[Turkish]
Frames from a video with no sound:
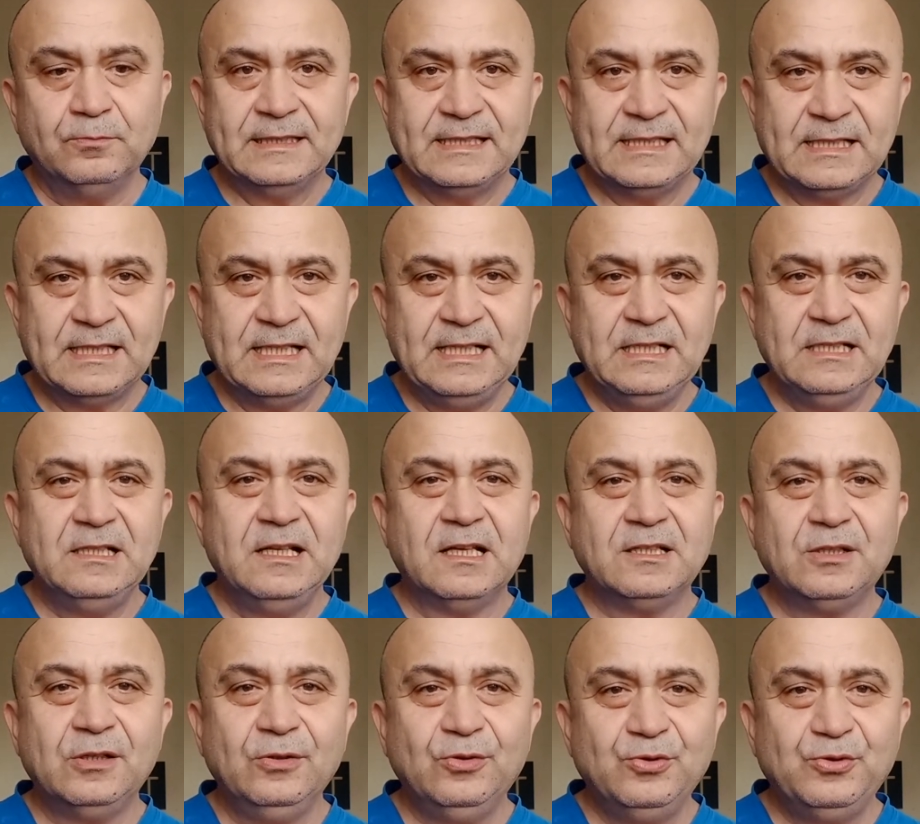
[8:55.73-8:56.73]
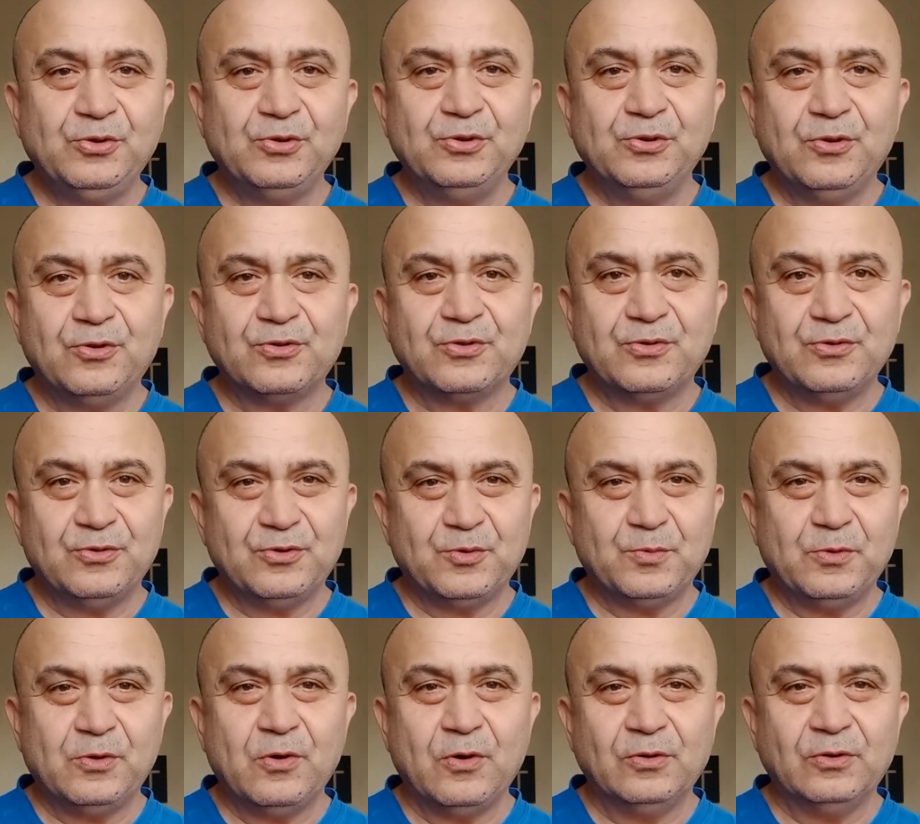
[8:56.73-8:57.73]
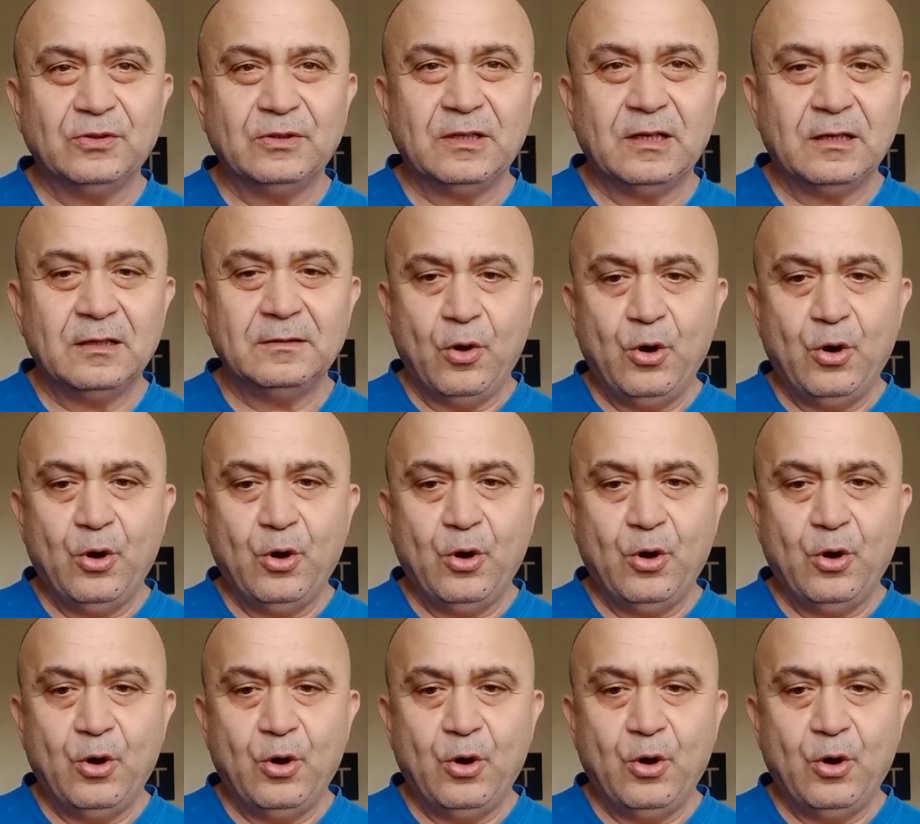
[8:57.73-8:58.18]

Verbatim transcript: Siz nasıl düşünüyorsunuz bu konuda?